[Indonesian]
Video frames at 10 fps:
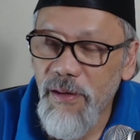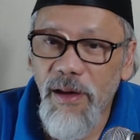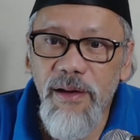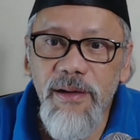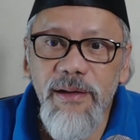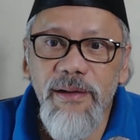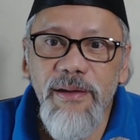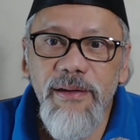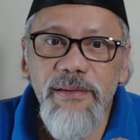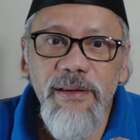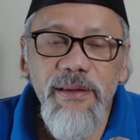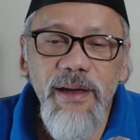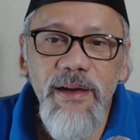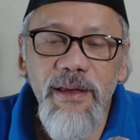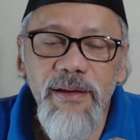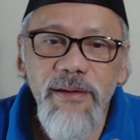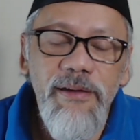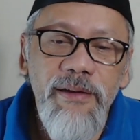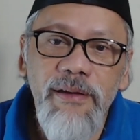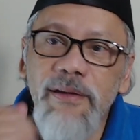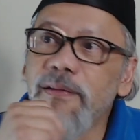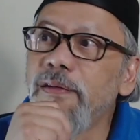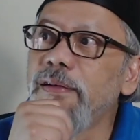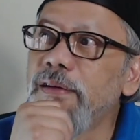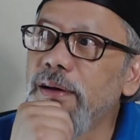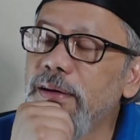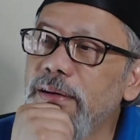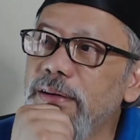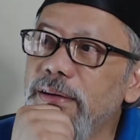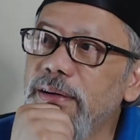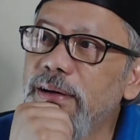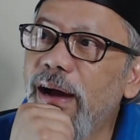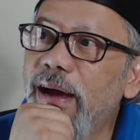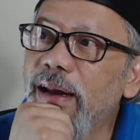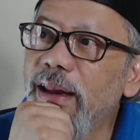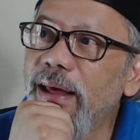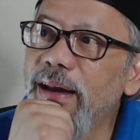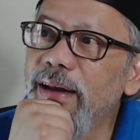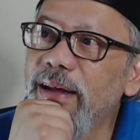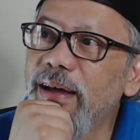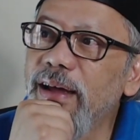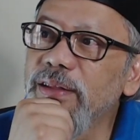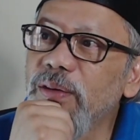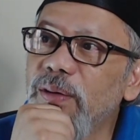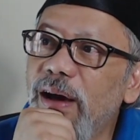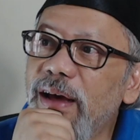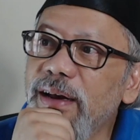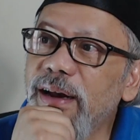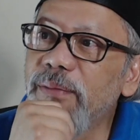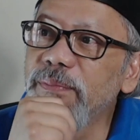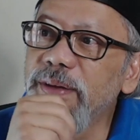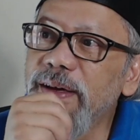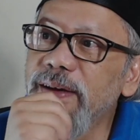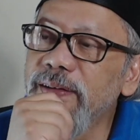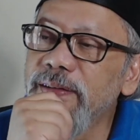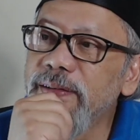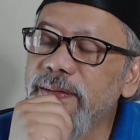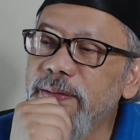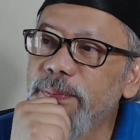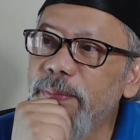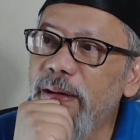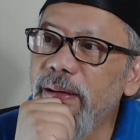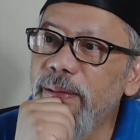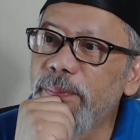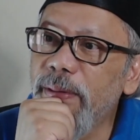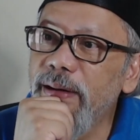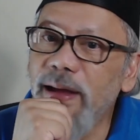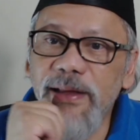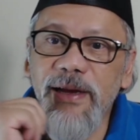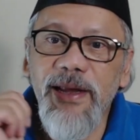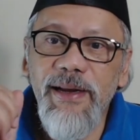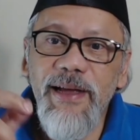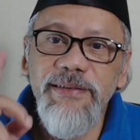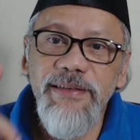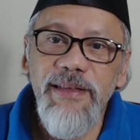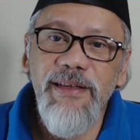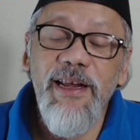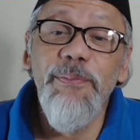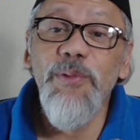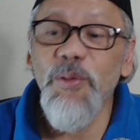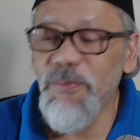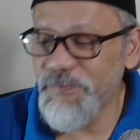uh, tentang uh, halal atau haramnya uh, perdagangan aset kripto